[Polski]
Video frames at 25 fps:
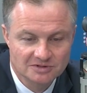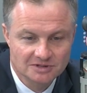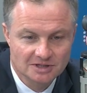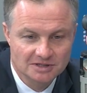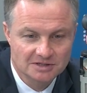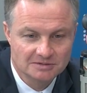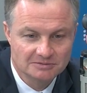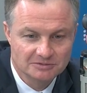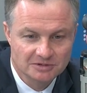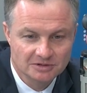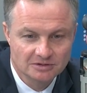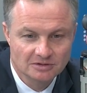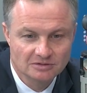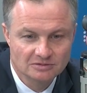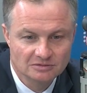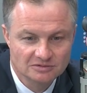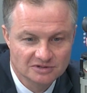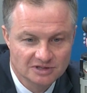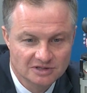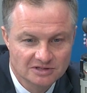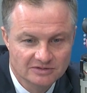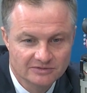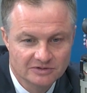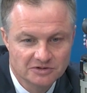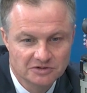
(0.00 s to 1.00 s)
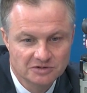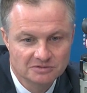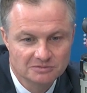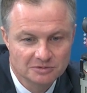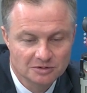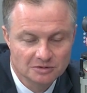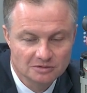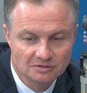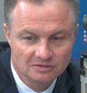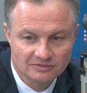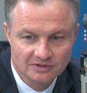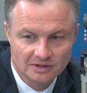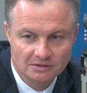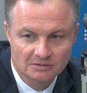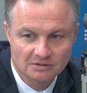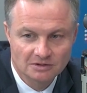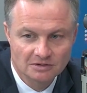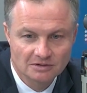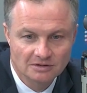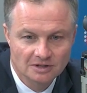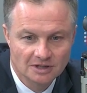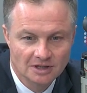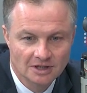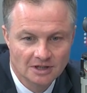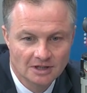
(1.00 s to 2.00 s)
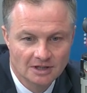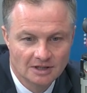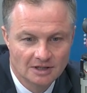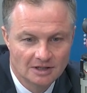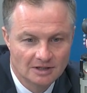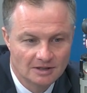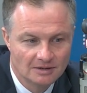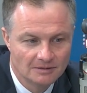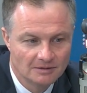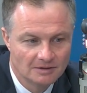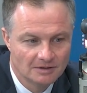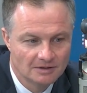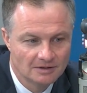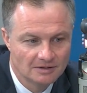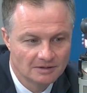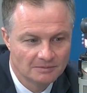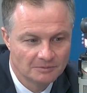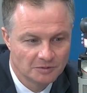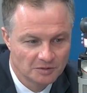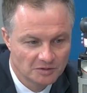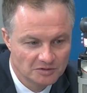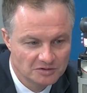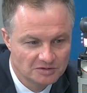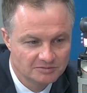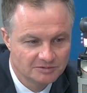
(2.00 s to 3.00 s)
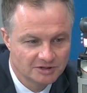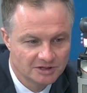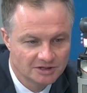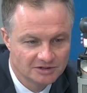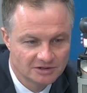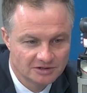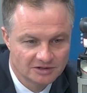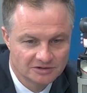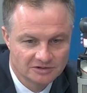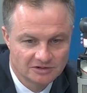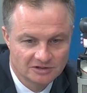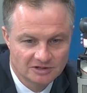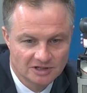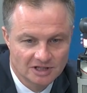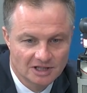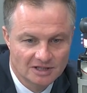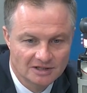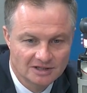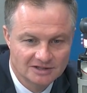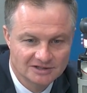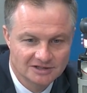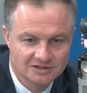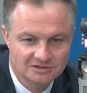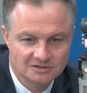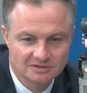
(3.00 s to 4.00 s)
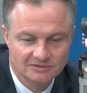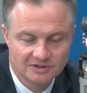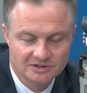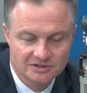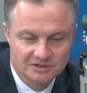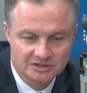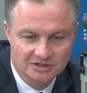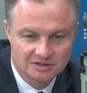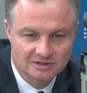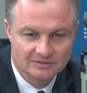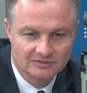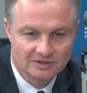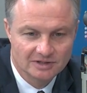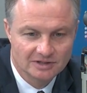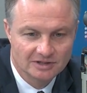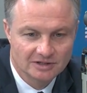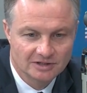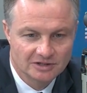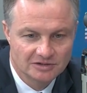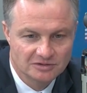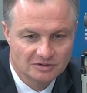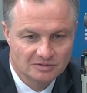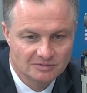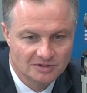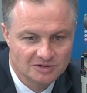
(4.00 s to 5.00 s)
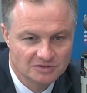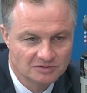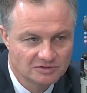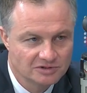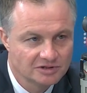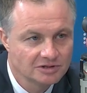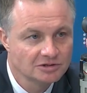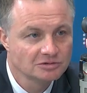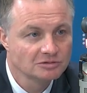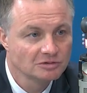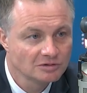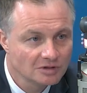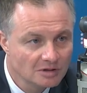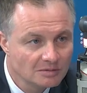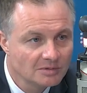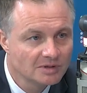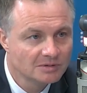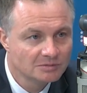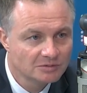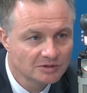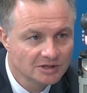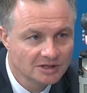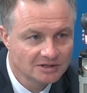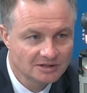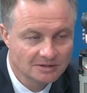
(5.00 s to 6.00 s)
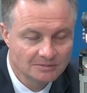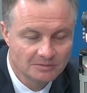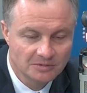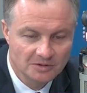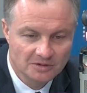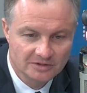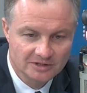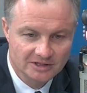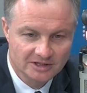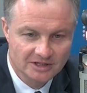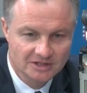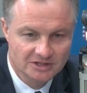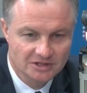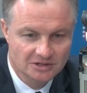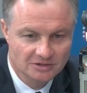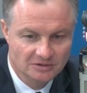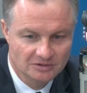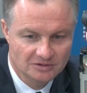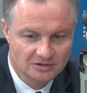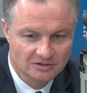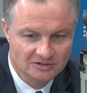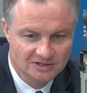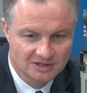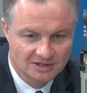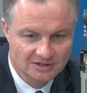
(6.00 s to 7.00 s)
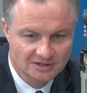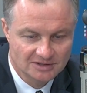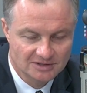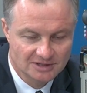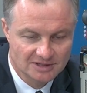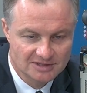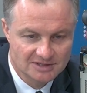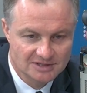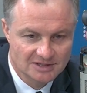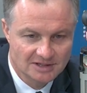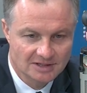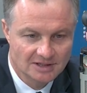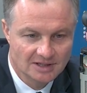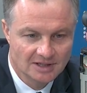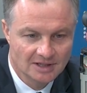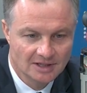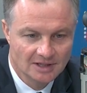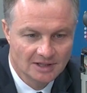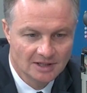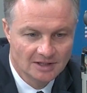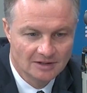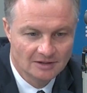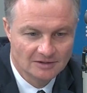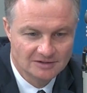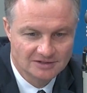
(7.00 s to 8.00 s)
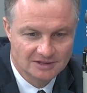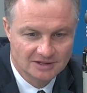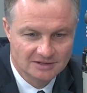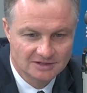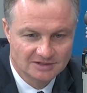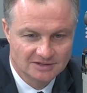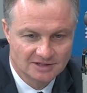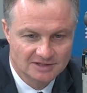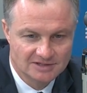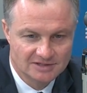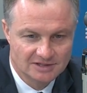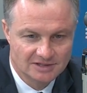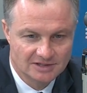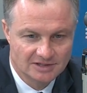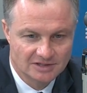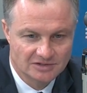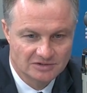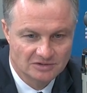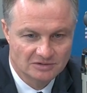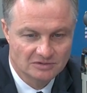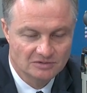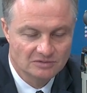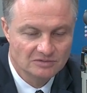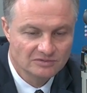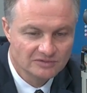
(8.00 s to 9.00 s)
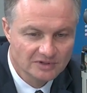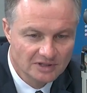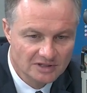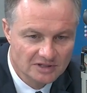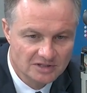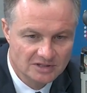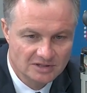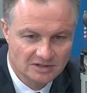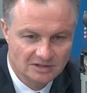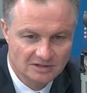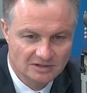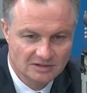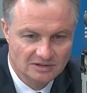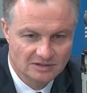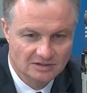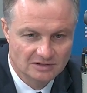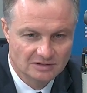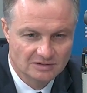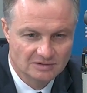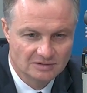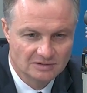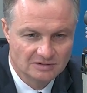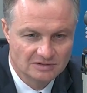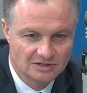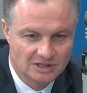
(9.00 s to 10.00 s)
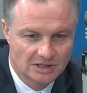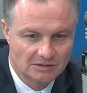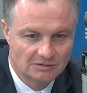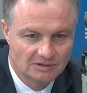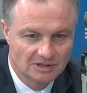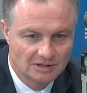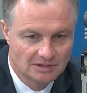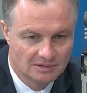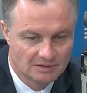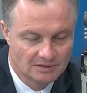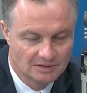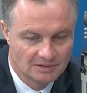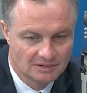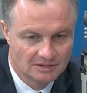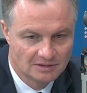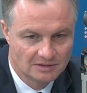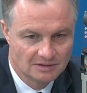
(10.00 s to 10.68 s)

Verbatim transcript: w ostatnim tygodniu za 90 milionów euro e, porozumienie terytorialne ze Stowarzyszeniem Wielkich Jezior Mazurskich, które obejmuje ten projekt, jeśli chodzi o sanitację, mhm. o sanitację jezior. Również e, działa